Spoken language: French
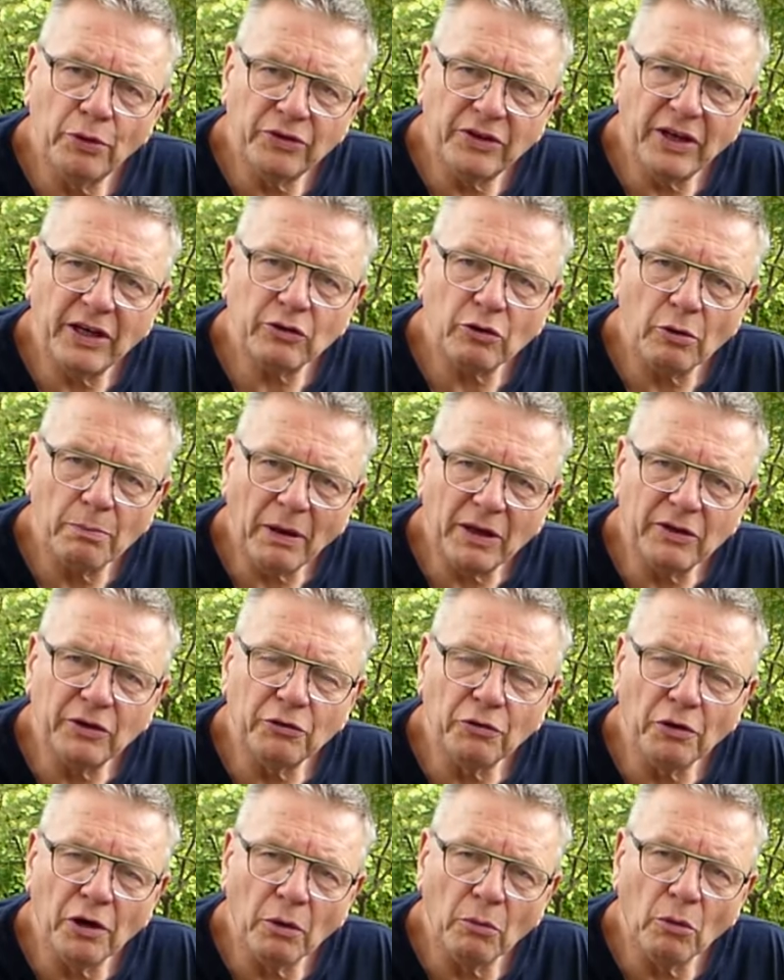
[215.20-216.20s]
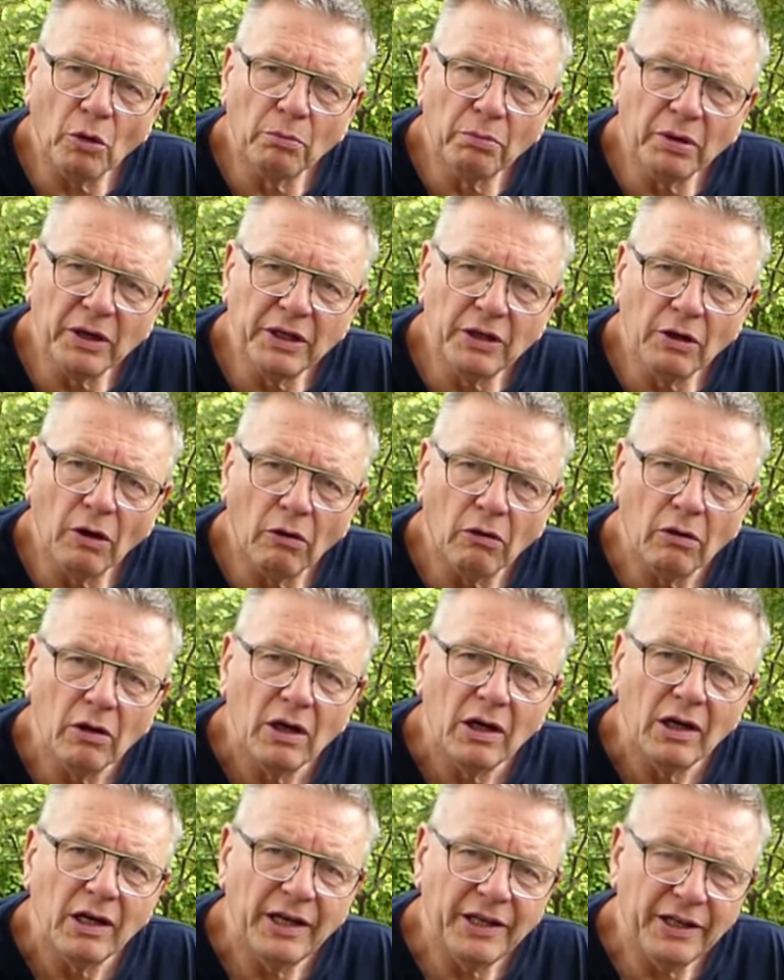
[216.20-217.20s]
peut être particulièrement brillant,
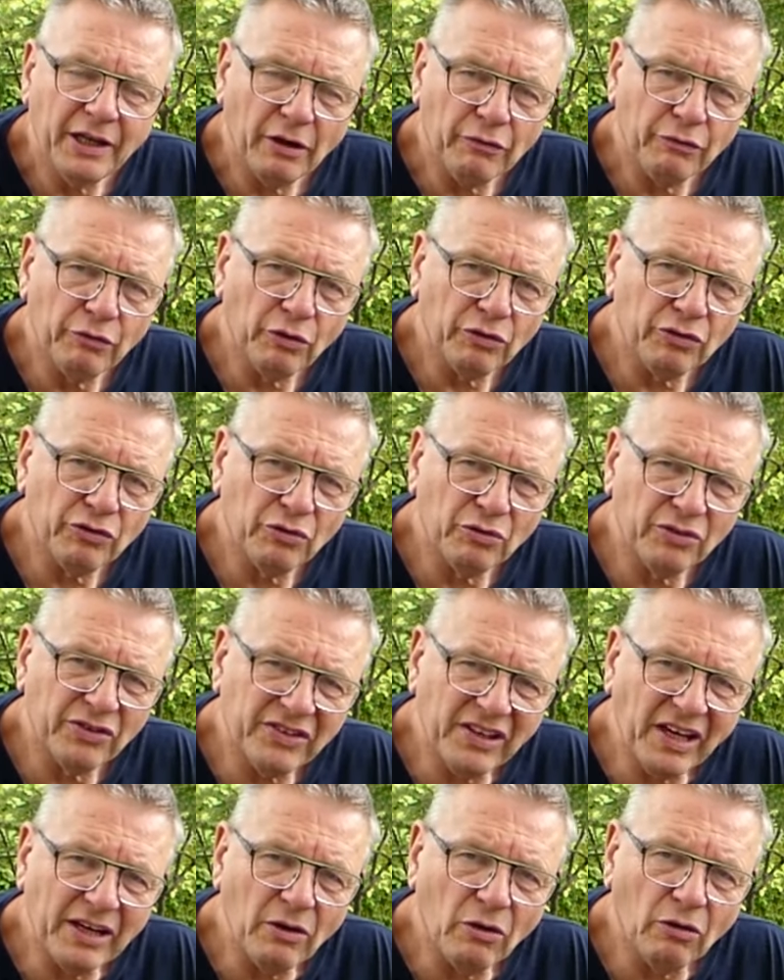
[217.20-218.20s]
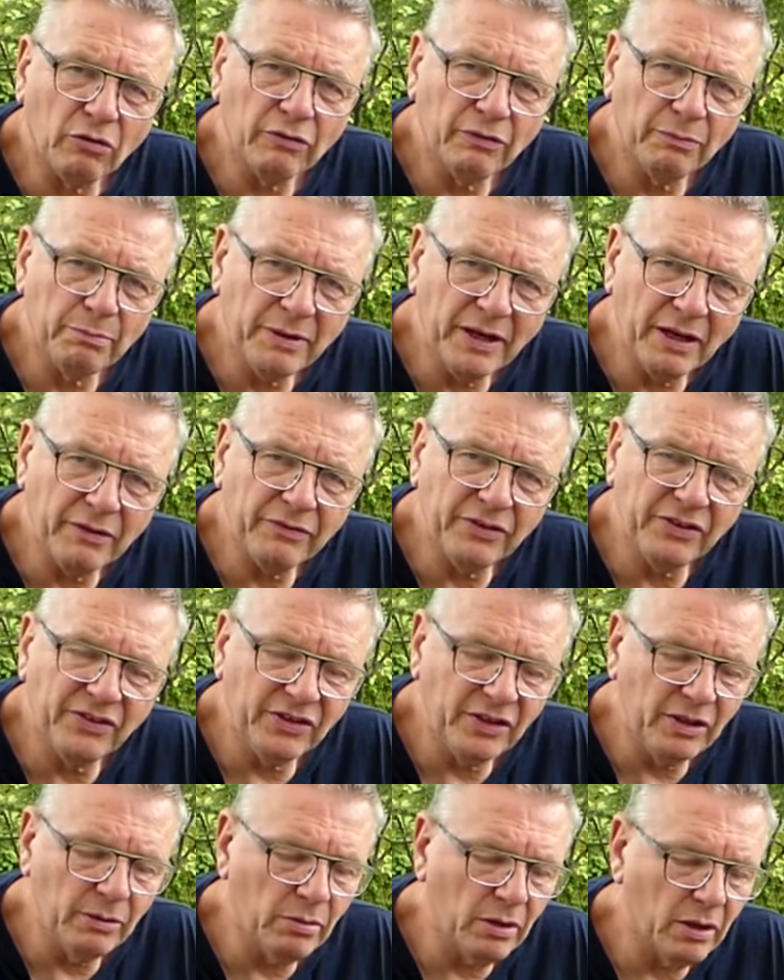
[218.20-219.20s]
les nervures sont saillantes, bien
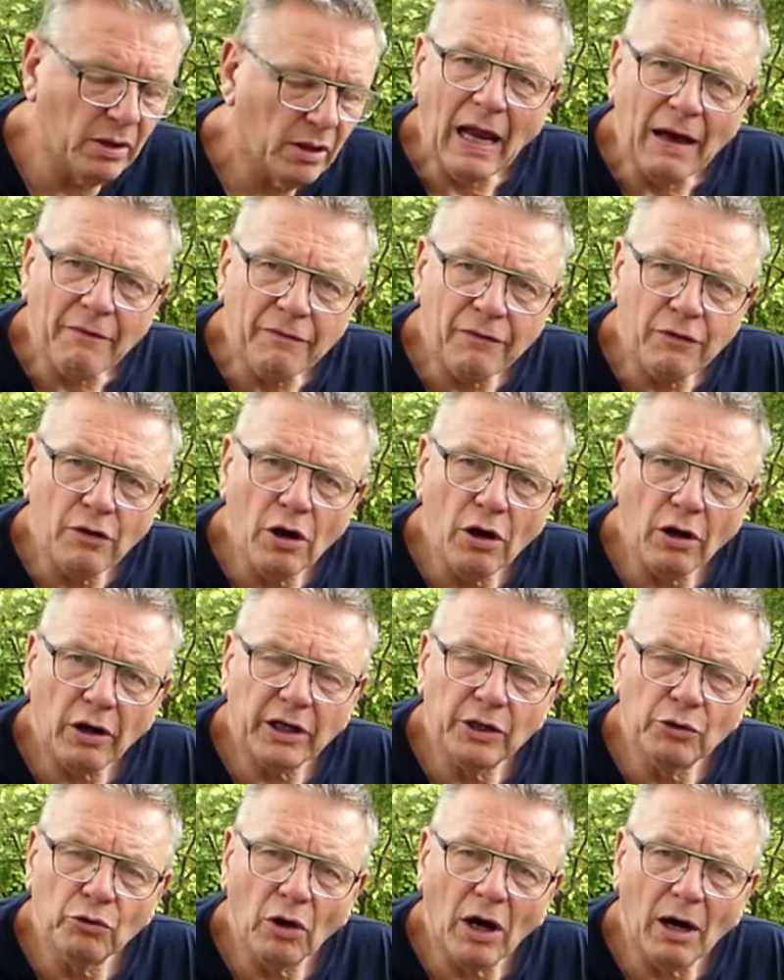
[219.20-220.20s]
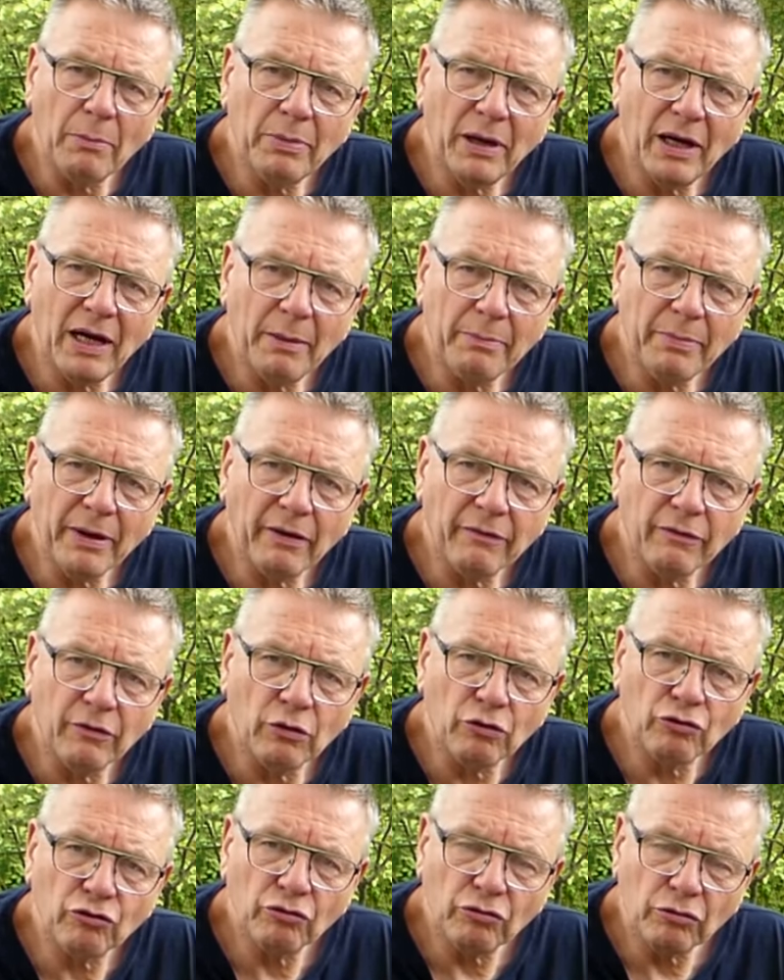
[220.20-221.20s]
visibles. La fleur qui nous rappelle la
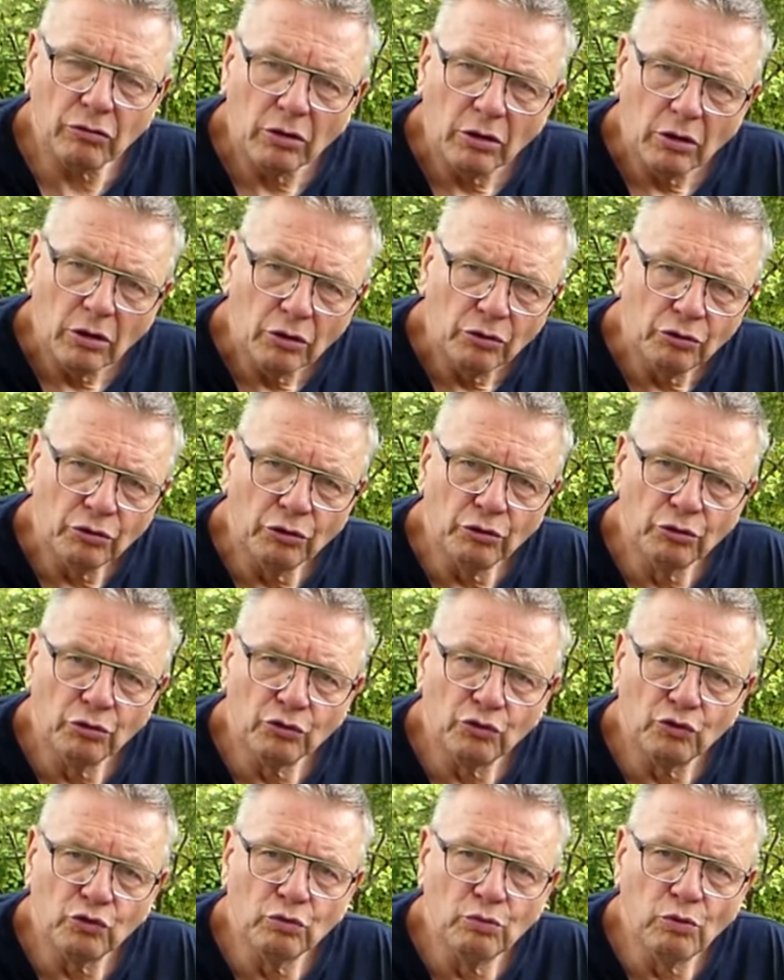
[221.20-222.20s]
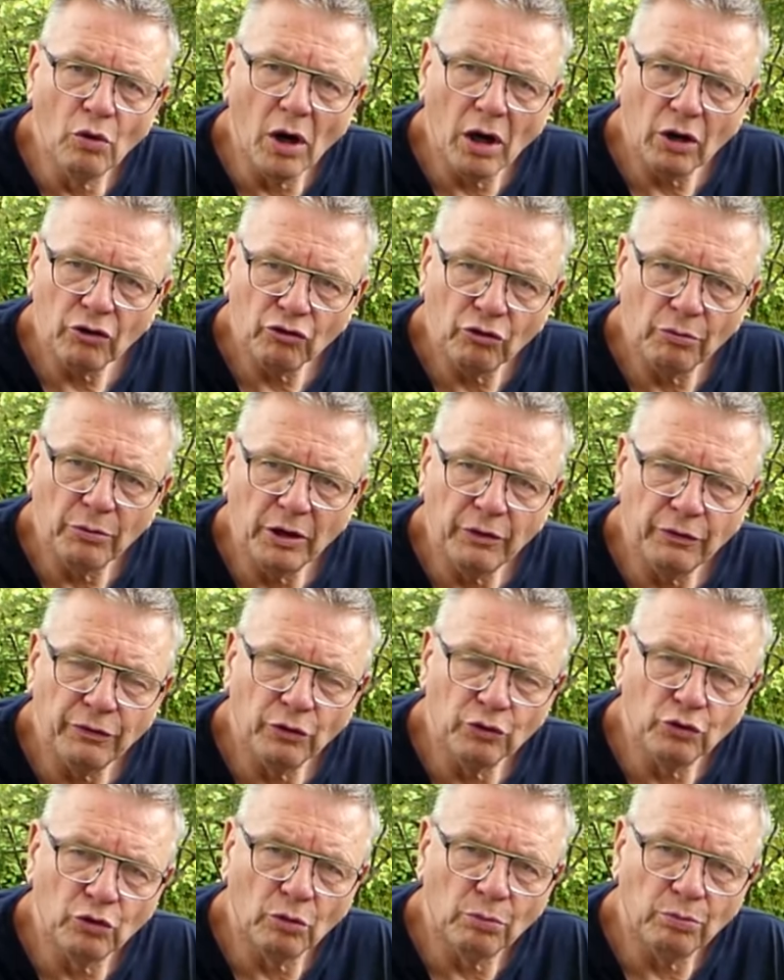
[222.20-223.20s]
pervenche de nos sous-bois, je mets une
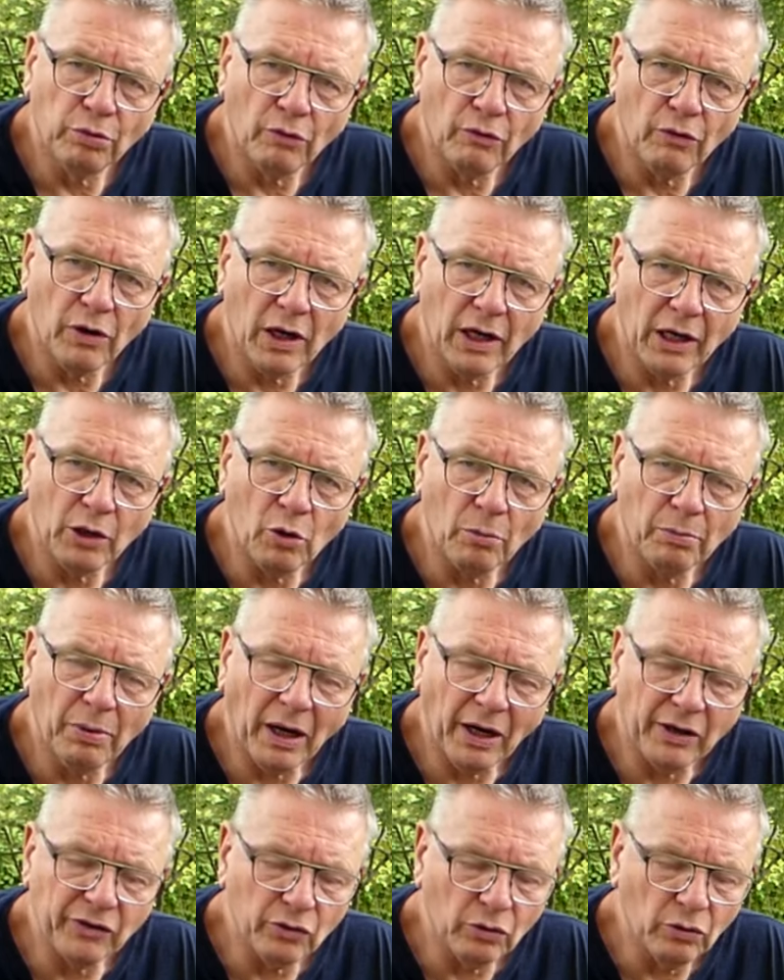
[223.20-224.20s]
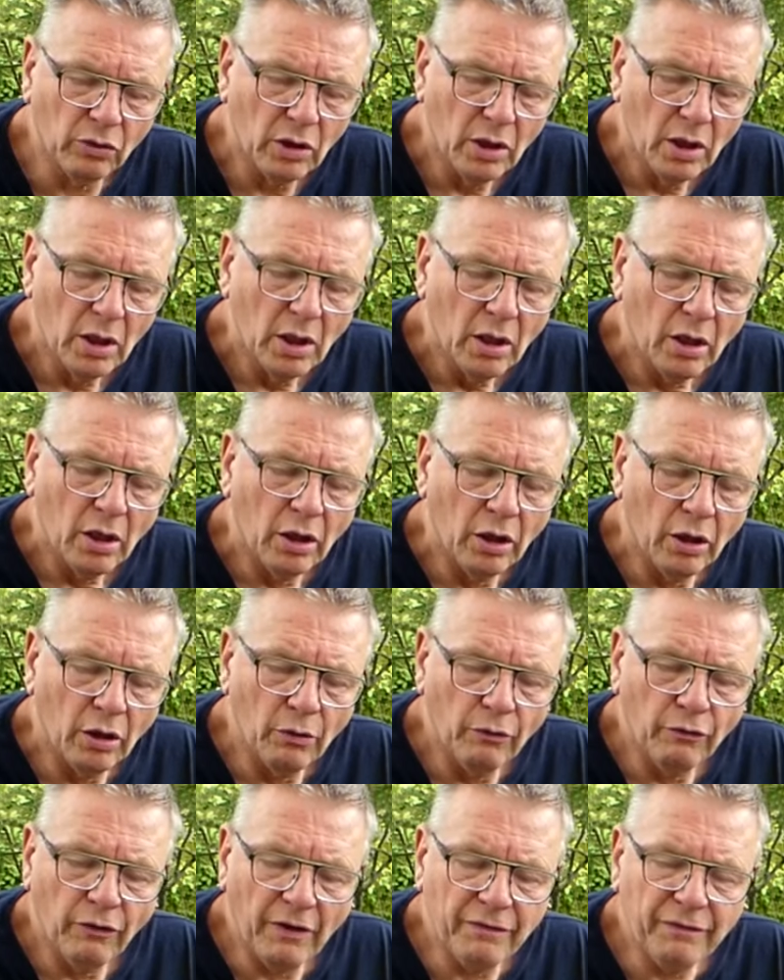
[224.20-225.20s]
photo pour voir la comparaison,
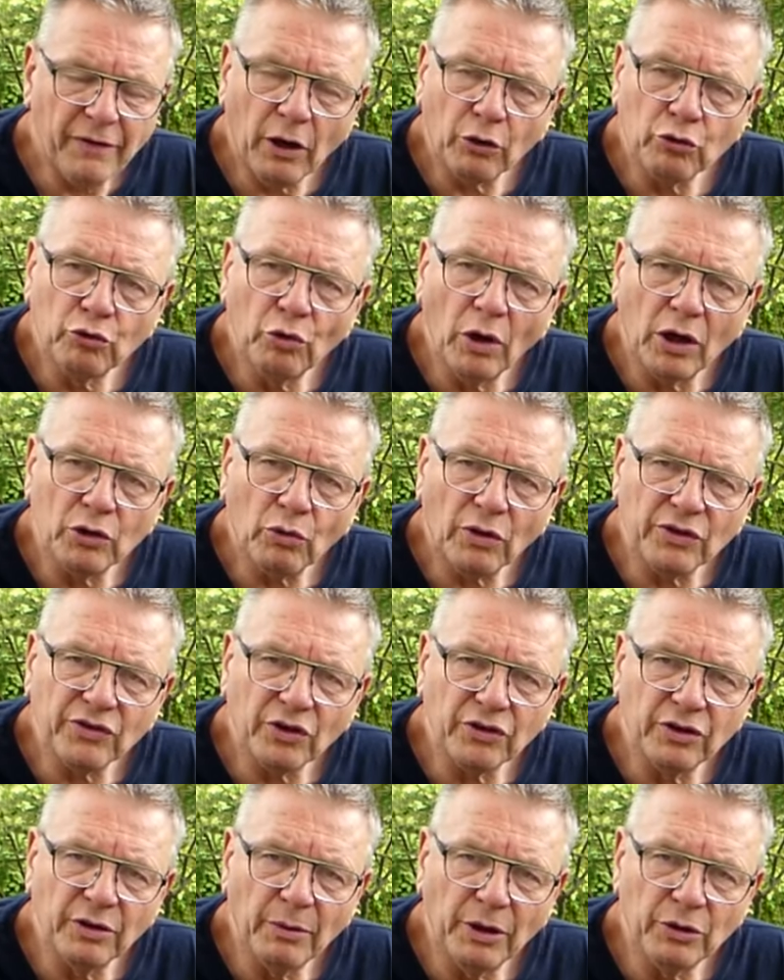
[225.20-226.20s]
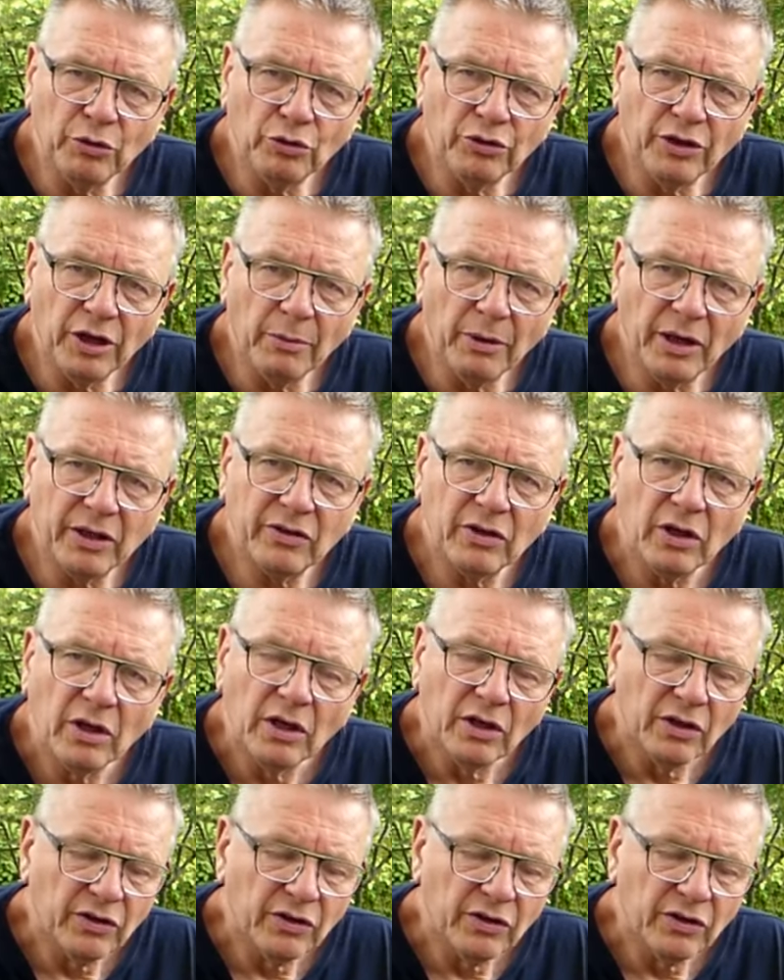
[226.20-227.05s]
euh, va faire 2 à 3 cm de diamètre.